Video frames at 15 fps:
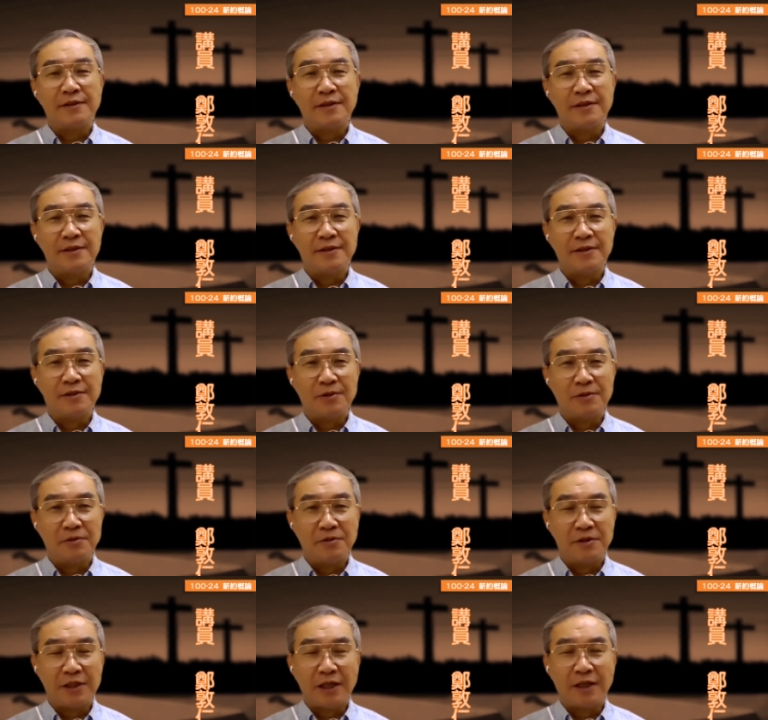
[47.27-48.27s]
而是
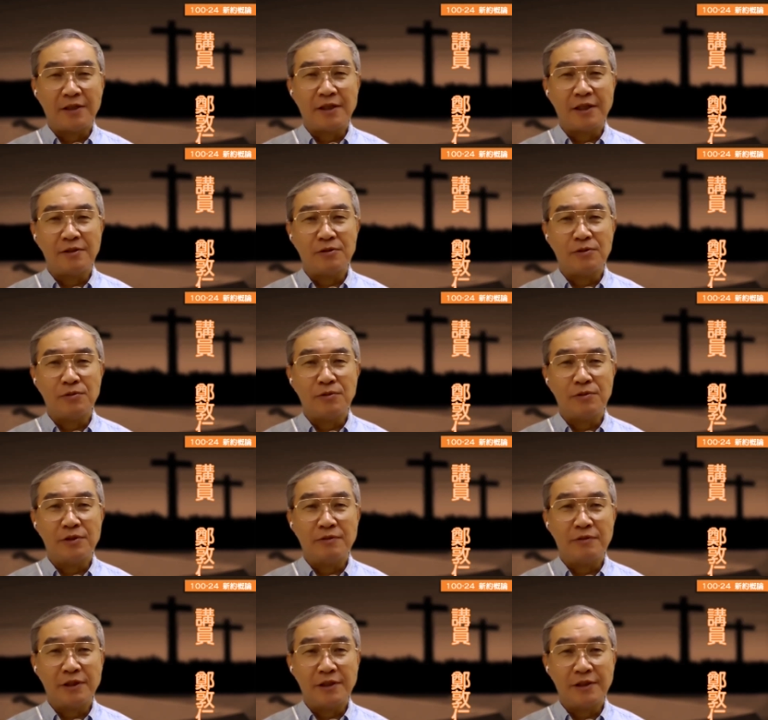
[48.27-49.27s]
从加拉太书，
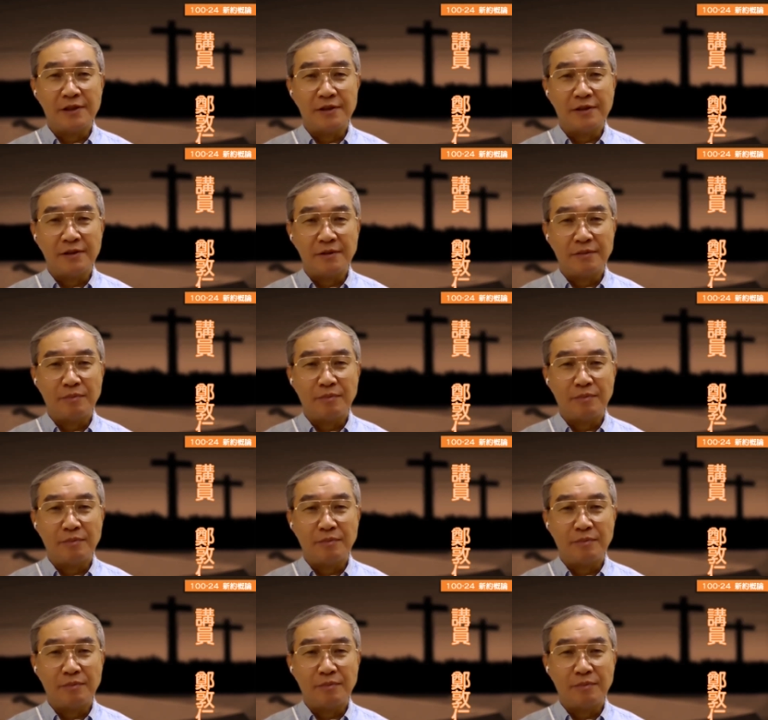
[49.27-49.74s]
因为这是